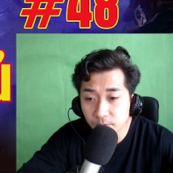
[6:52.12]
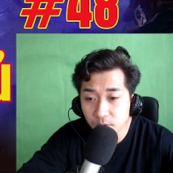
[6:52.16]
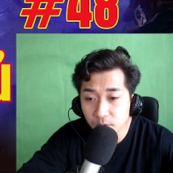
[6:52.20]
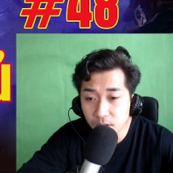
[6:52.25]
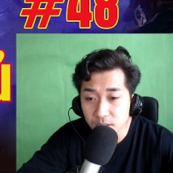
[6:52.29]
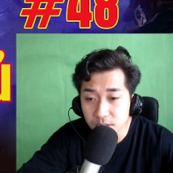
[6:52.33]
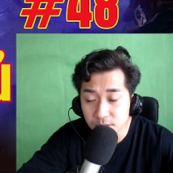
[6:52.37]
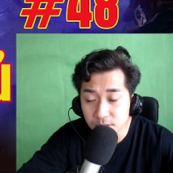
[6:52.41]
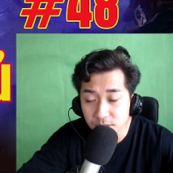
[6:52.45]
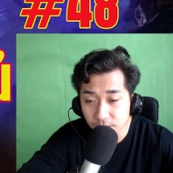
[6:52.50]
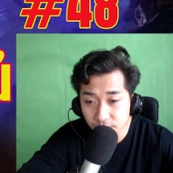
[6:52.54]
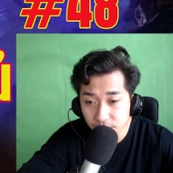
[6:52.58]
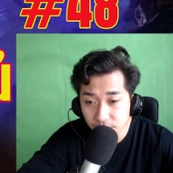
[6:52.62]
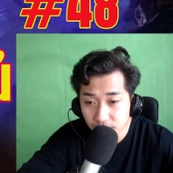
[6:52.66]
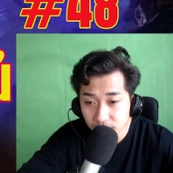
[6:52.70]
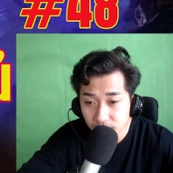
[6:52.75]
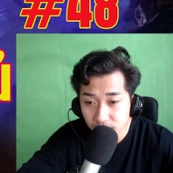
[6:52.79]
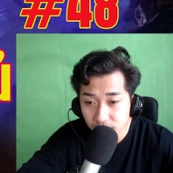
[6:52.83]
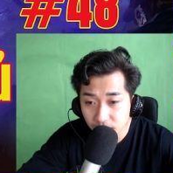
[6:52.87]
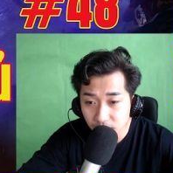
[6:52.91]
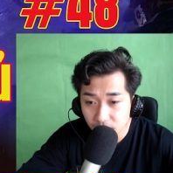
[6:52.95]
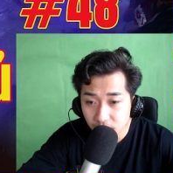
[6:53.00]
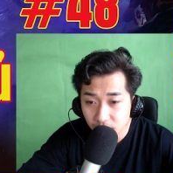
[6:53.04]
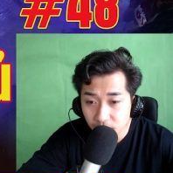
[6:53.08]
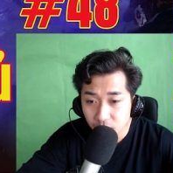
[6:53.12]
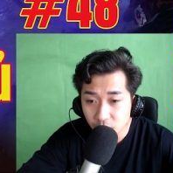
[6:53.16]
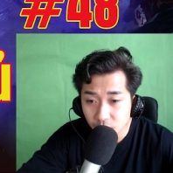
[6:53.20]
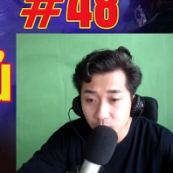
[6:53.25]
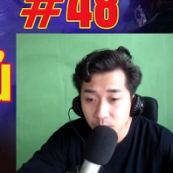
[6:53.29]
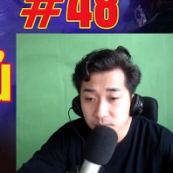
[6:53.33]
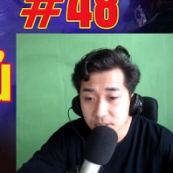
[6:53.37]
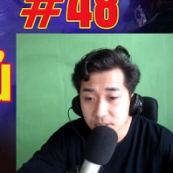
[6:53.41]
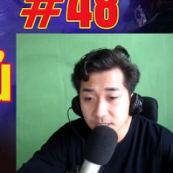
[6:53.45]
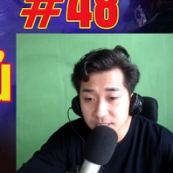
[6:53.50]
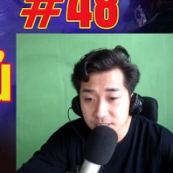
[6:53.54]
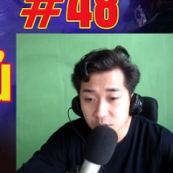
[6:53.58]
Có một hành lang
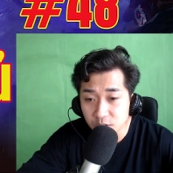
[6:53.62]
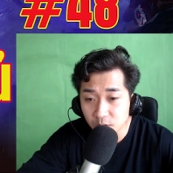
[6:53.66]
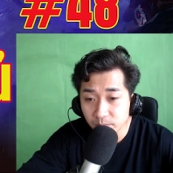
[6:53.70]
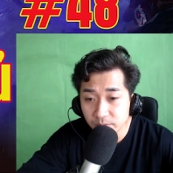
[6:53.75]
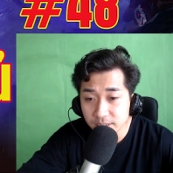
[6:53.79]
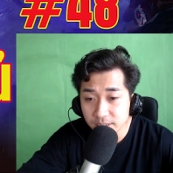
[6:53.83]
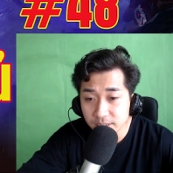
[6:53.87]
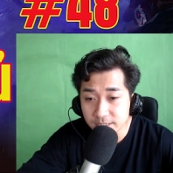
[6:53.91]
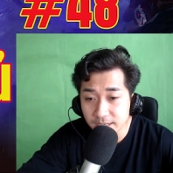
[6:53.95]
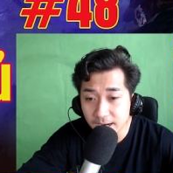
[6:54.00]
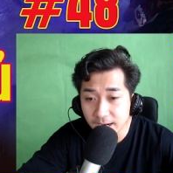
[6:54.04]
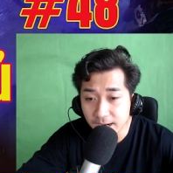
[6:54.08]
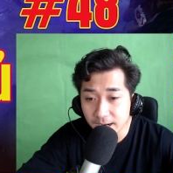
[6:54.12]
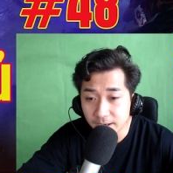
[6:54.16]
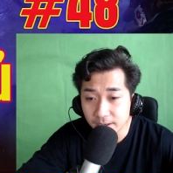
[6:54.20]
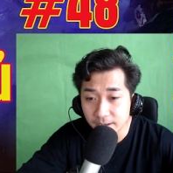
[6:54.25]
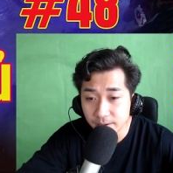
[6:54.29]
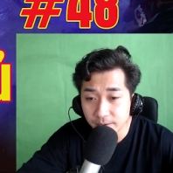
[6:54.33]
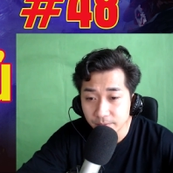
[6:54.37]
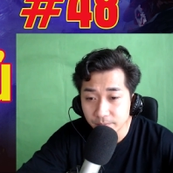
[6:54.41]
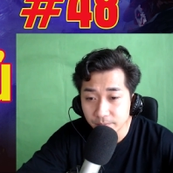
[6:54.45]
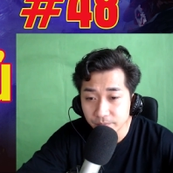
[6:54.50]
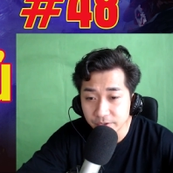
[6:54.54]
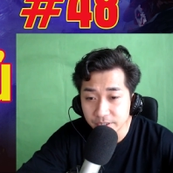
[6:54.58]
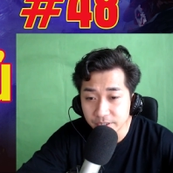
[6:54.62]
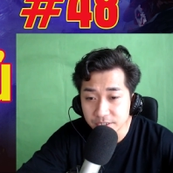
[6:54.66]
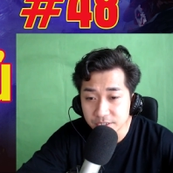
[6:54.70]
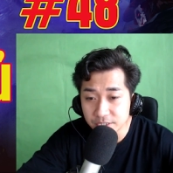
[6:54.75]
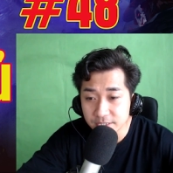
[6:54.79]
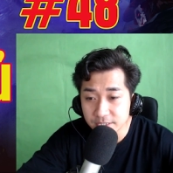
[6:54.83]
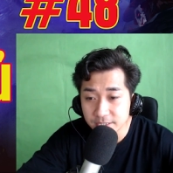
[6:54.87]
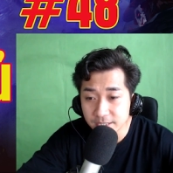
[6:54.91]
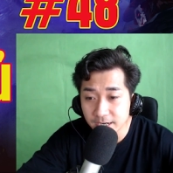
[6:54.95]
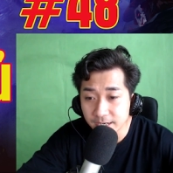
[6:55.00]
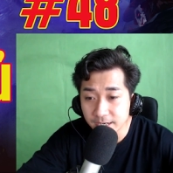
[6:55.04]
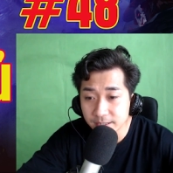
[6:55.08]
vòng quanh. Các vị
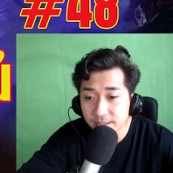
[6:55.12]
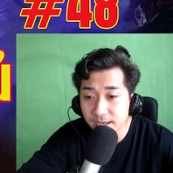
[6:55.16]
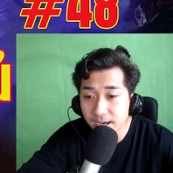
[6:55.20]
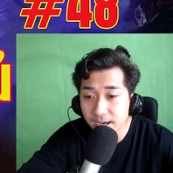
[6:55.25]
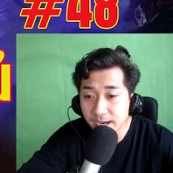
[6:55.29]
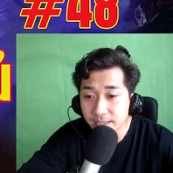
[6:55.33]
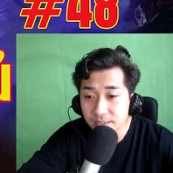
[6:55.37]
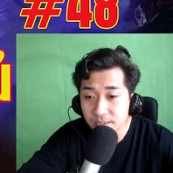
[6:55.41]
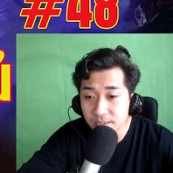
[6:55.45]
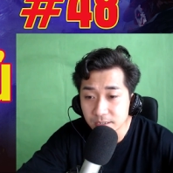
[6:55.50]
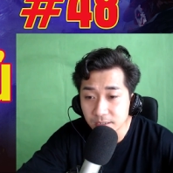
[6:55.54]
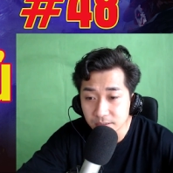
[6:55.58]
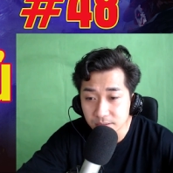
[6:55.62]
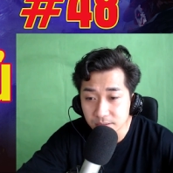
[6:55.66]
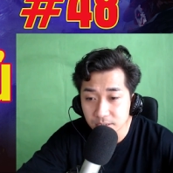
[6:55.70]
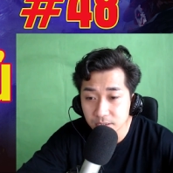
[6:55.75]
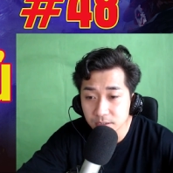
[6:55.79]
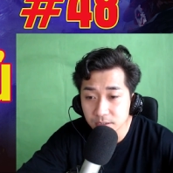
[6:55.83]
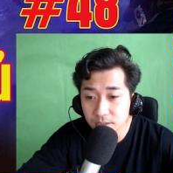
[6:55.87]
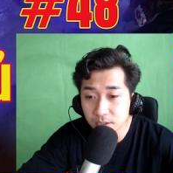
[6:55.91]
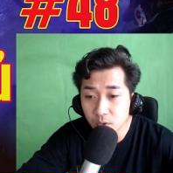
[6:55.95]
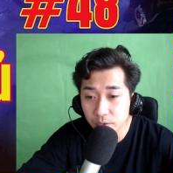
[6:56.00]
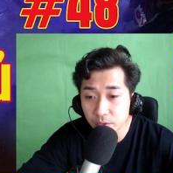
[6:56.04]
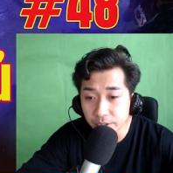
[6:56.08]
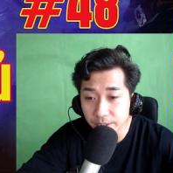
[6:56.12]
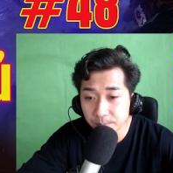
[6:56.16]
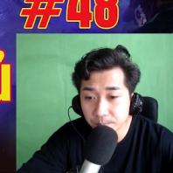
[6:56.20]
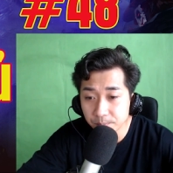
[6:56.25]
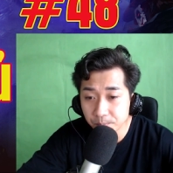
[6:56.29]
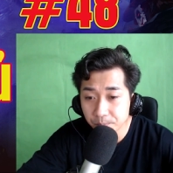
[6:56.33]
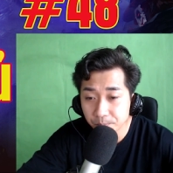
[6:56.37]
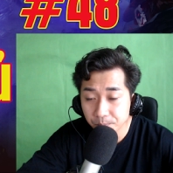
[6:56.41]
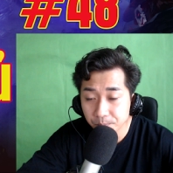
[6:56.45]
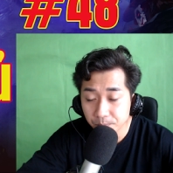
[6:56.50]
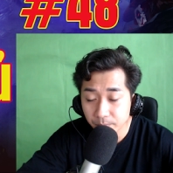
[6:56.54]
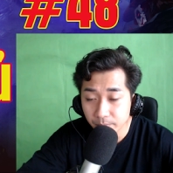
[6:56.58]
khách cầm chén rượu đứng trước
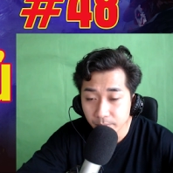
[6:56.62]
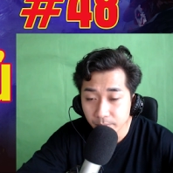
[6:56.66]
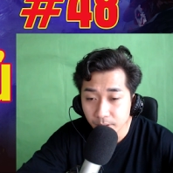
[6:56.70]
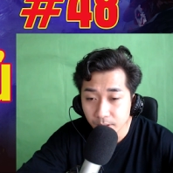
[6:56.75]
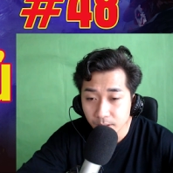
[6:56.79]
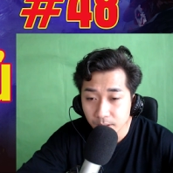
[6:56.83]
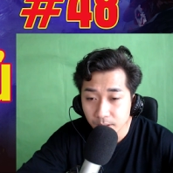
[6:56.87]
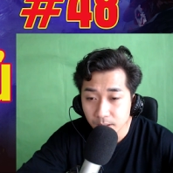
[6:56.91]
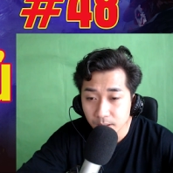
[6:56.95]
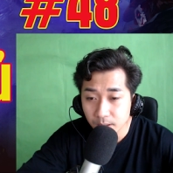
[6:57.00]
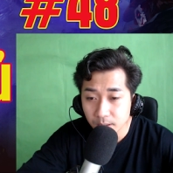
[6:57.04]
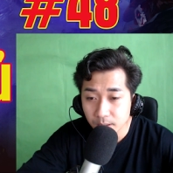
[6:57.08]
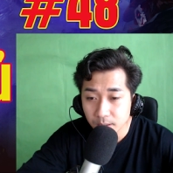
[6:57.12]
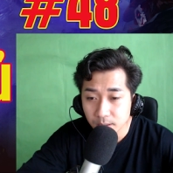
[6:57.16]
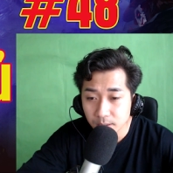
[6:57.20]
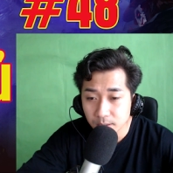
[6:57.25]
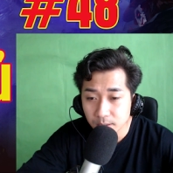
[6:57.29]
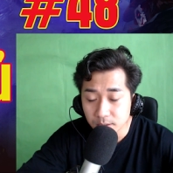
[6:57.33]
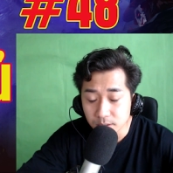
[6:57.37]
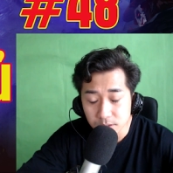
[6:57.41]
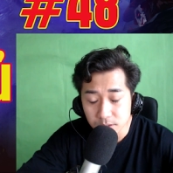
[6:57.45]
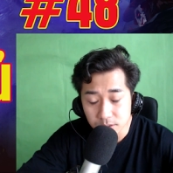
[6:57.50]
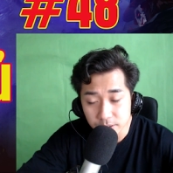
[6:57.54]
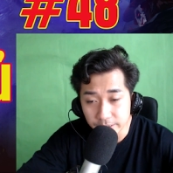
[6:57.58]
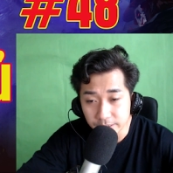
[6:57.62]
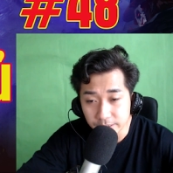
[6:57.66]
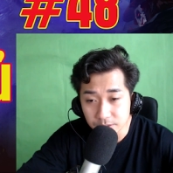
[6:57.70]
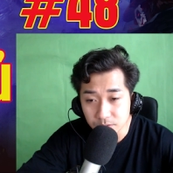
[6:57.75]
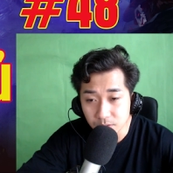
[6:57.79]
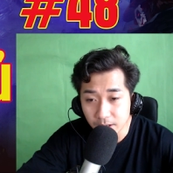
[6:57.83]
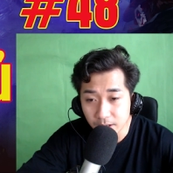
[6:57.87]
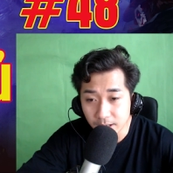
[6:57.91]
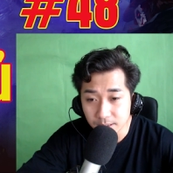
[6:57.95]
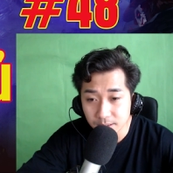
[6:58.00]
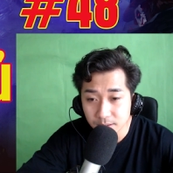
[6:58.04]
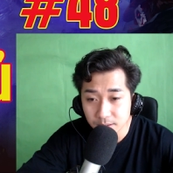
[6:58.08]
lan can, nhìn
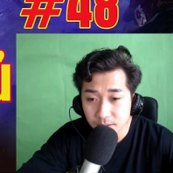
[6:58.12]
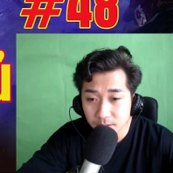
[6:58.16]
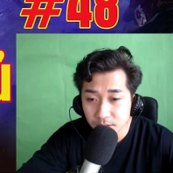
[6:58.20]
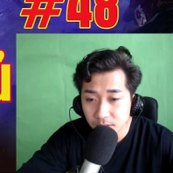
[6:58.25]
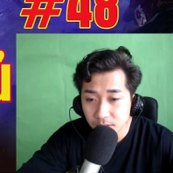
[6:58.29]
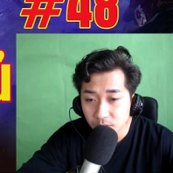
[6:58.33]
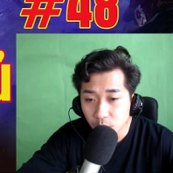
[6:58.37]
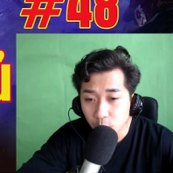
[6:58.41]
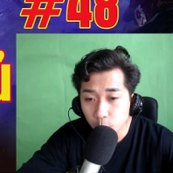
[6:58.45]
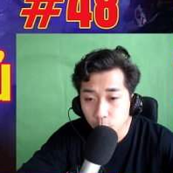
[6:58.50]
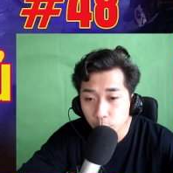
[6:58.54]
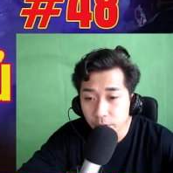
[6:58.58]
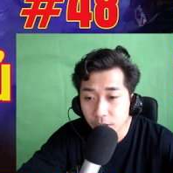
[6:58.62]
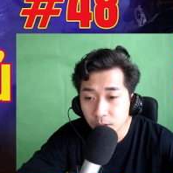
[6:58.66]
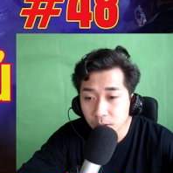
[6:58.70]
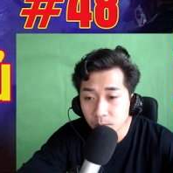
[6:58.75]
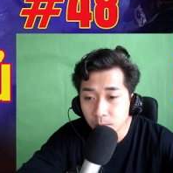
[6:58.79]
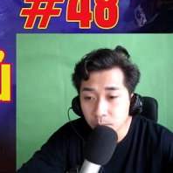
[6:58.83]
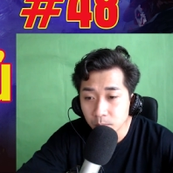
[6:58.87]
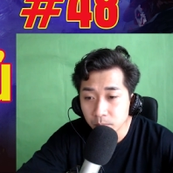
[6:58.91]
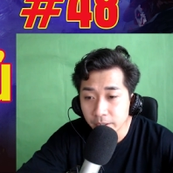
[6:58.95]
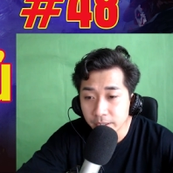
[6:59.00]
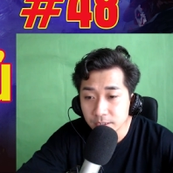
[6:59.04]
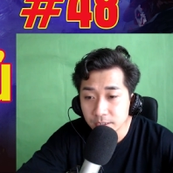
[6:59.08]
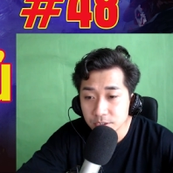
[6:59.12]
xuống những người khiêu vũ ở dưới,